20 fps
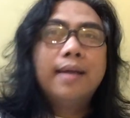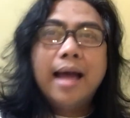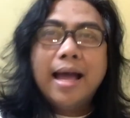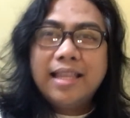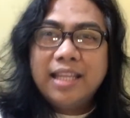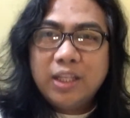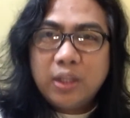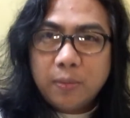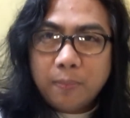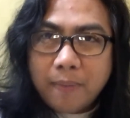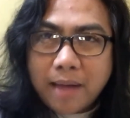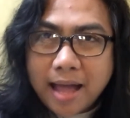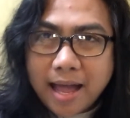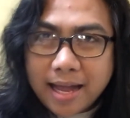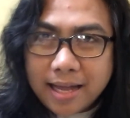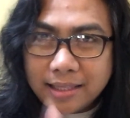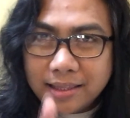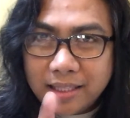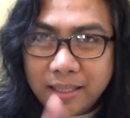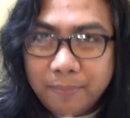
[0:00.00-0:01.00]
At ito pa
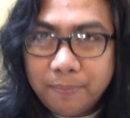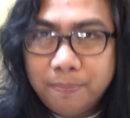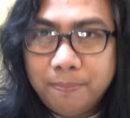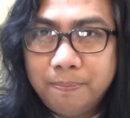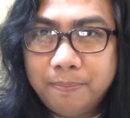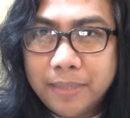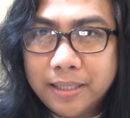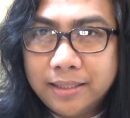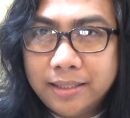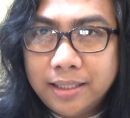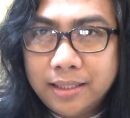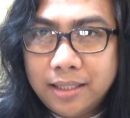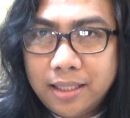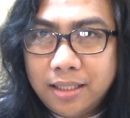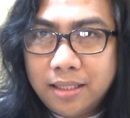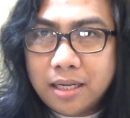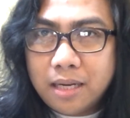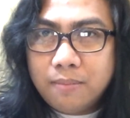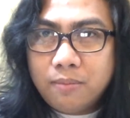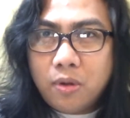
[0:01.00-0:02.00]
ang tip, pag
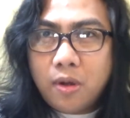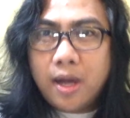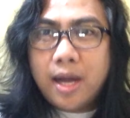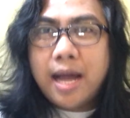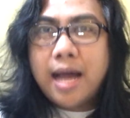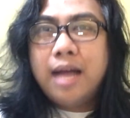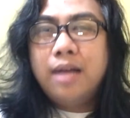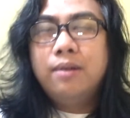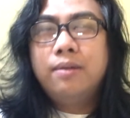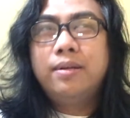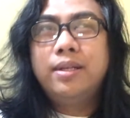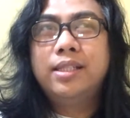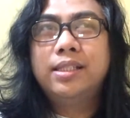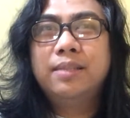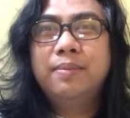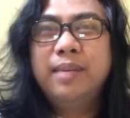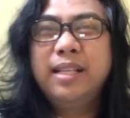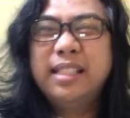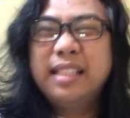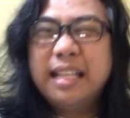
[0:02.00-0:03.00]
titignan mo ang
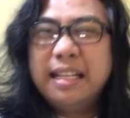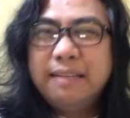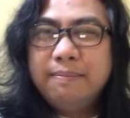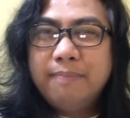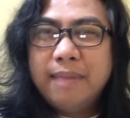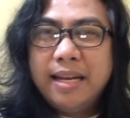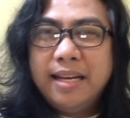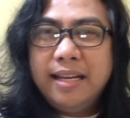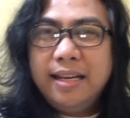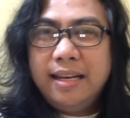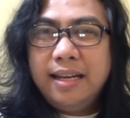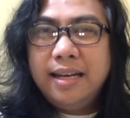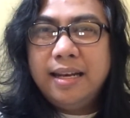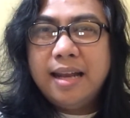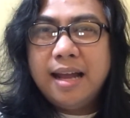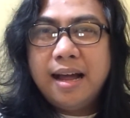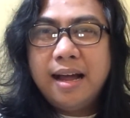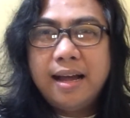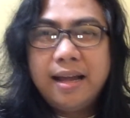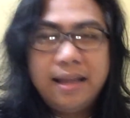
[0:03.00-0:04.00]
calories, minsan
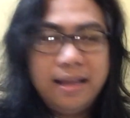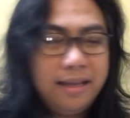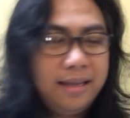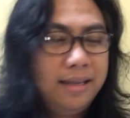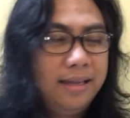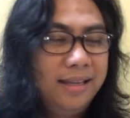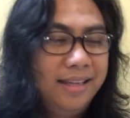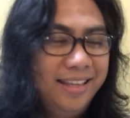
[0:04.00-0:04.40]
malilin lang ka eh.